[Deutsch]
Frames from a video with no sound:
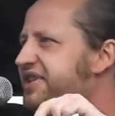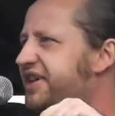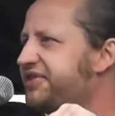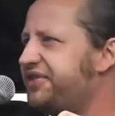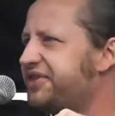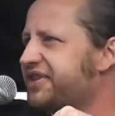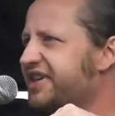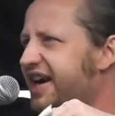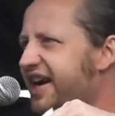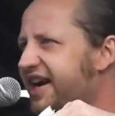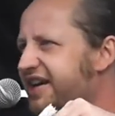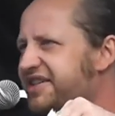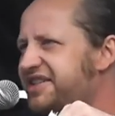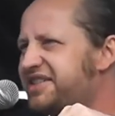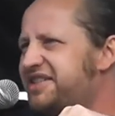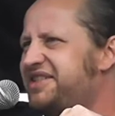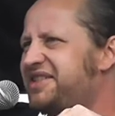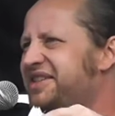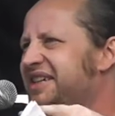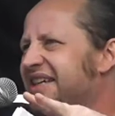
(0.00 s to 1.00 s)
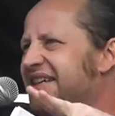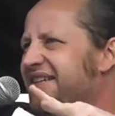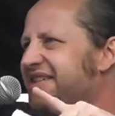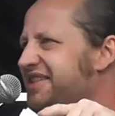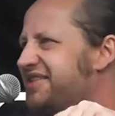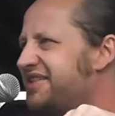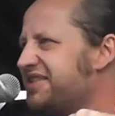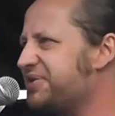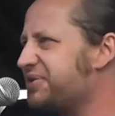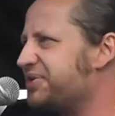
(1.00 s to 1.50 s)
davon gar nichts.
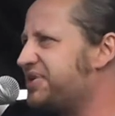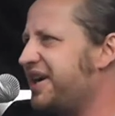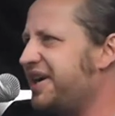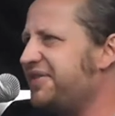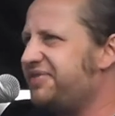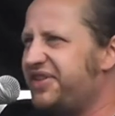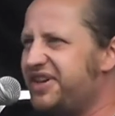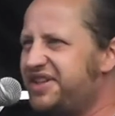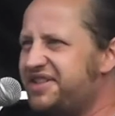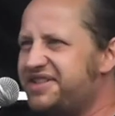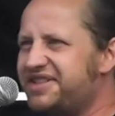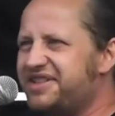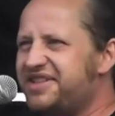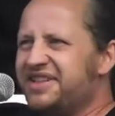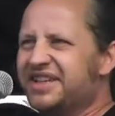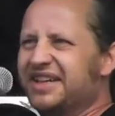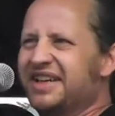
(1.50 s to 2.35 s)
Das ist total wichtig.